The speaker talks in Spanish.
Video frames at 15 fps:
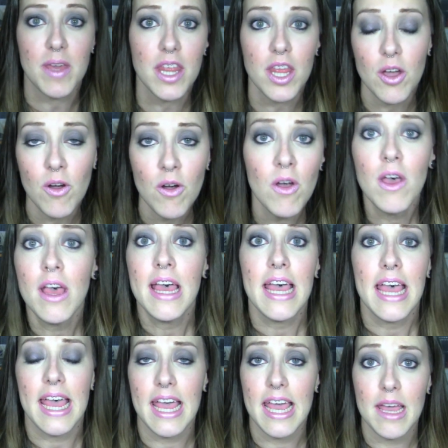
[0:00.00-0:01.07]
vídeo,
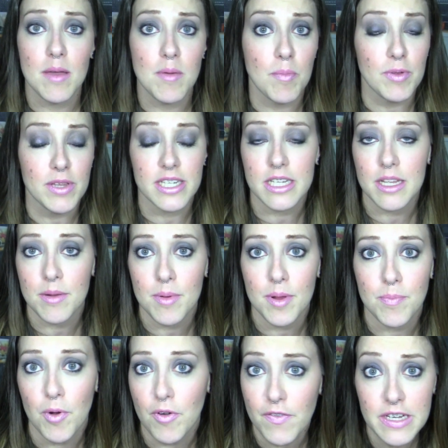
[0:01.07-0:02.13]
eh, me podéis escribir por